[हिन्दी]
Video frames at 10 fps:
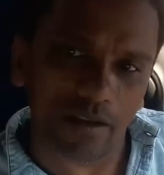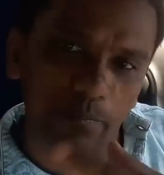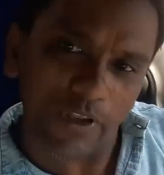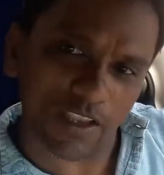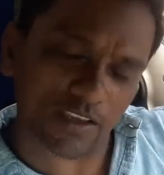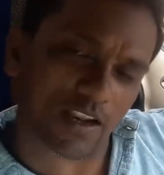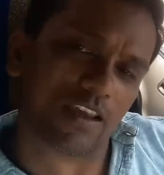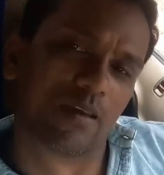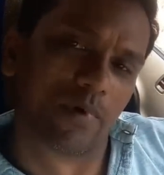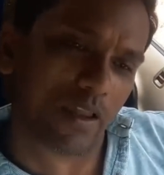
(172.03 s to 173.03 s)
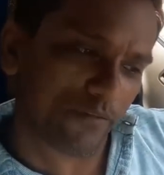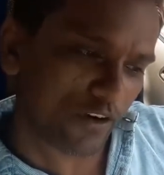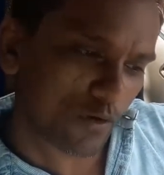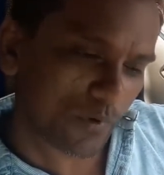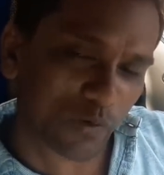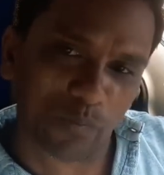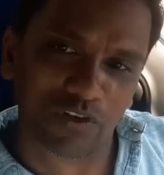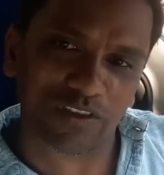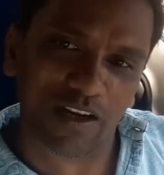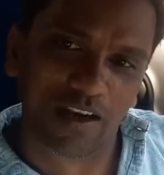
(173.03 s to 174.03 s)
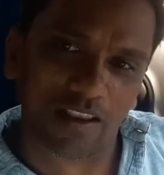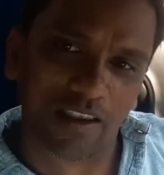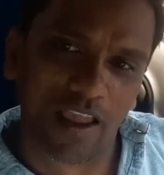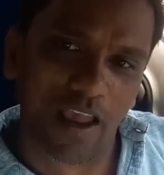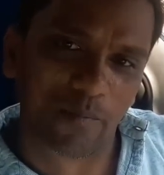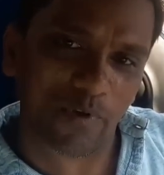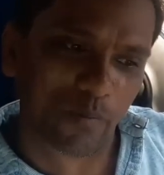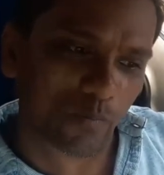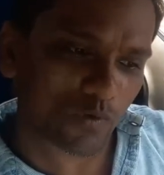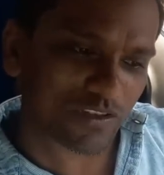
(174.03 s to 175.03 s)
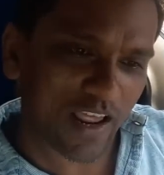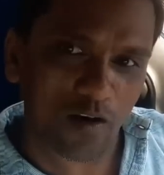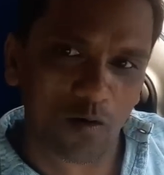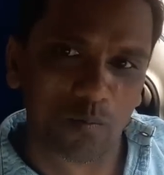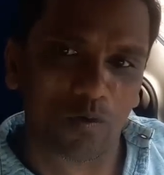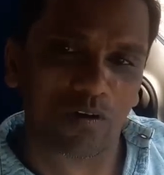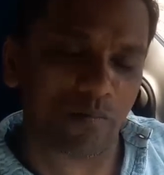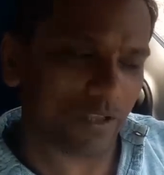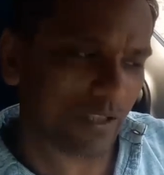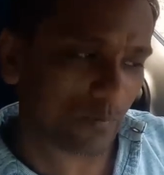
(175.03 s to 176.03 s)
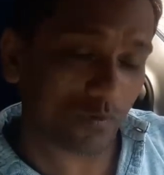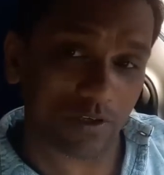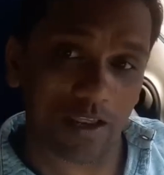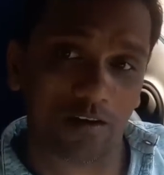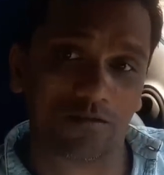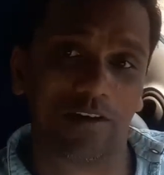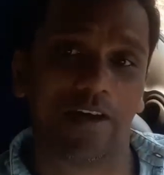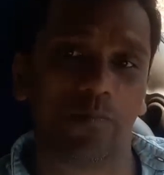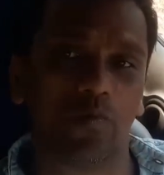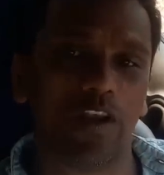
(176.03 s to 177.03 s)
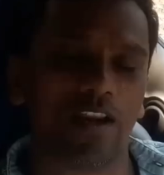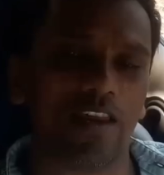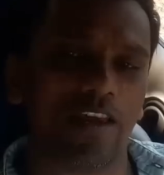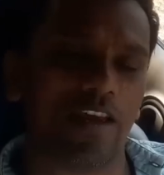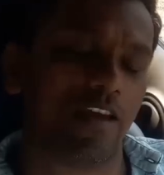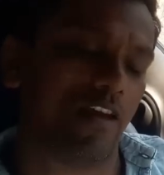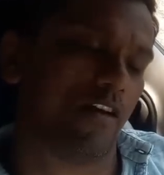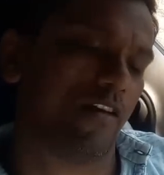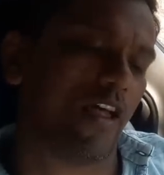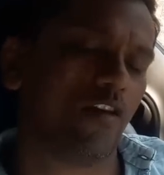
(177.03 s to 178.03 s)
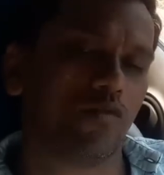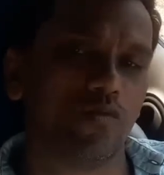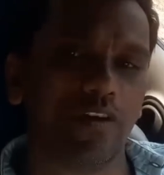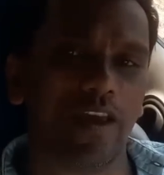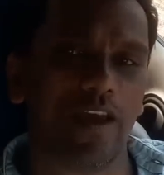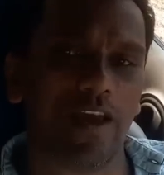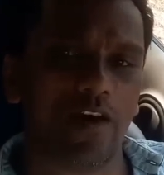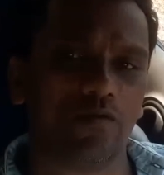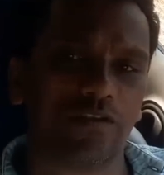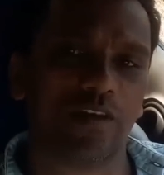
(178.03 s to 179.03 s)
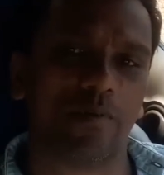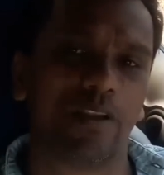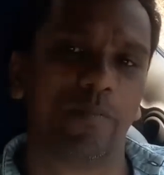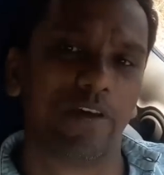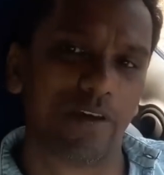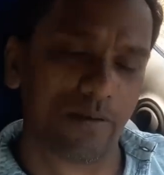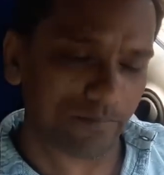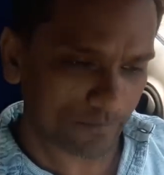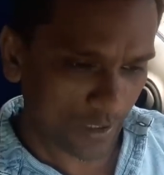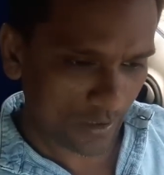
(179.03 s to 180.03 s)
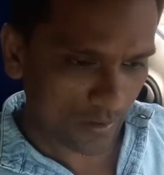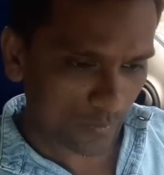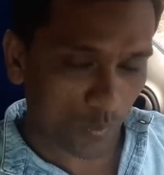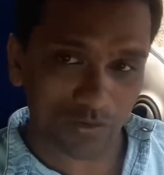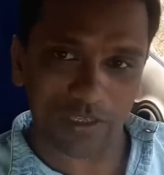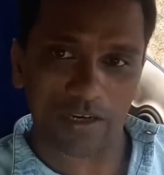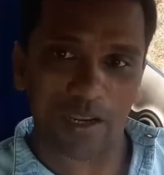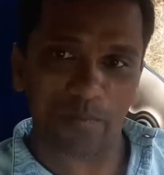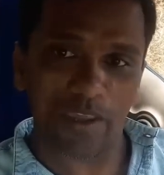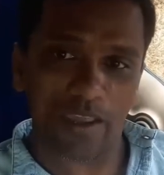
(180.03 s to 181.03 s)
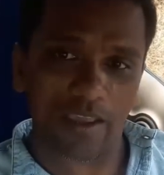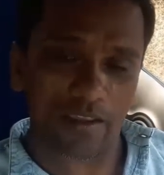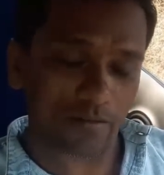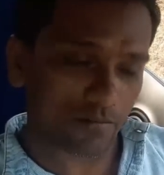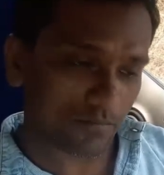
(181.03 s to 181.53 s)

तब पता चला कि भाई वीडियो में तो बहुत सारी गलतियां हैं हमने कुछ डायलॉग बोल मतलब कुछ डायलॉग जो है बोला नहीं है डायलॉग छूट गया है उसके बाद में बहुत सारी कमियां हैं